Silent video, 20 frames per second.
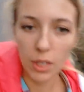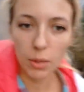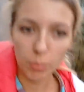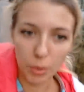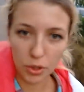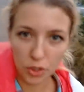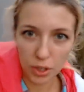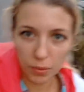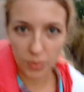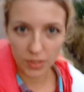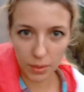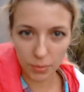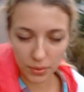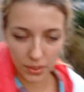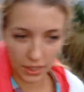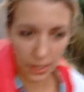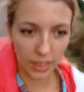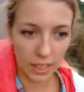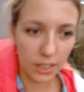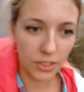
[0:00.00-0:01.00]
Причем там
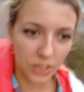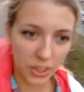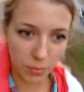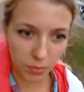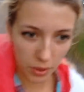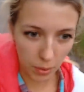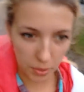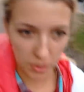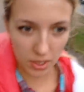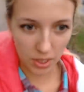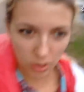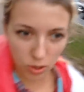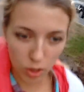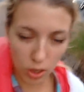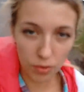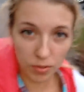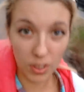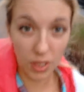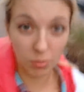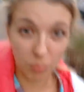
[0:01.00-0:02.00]
такая интимная
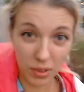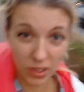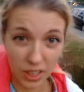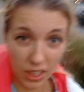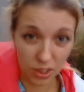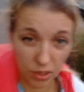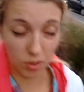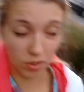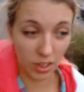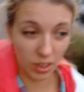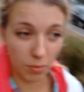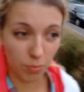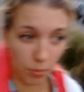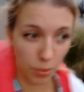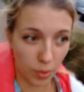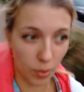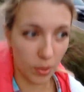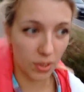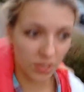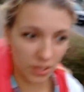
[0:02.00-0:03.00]
обстановка была, что там
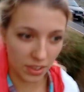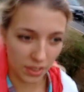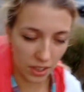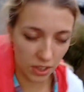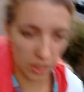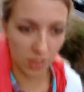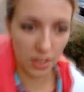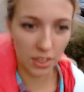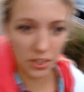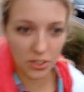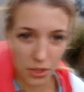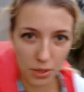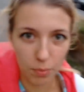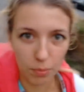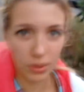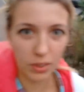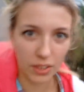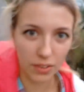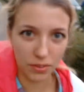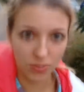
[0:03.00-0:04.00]
просто даже нечем
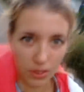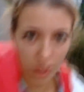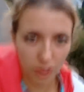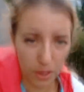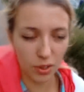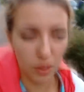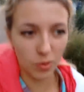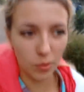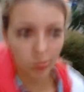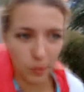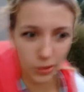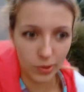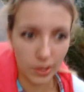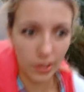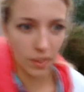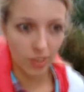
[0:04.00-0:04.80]
было вдохнуть.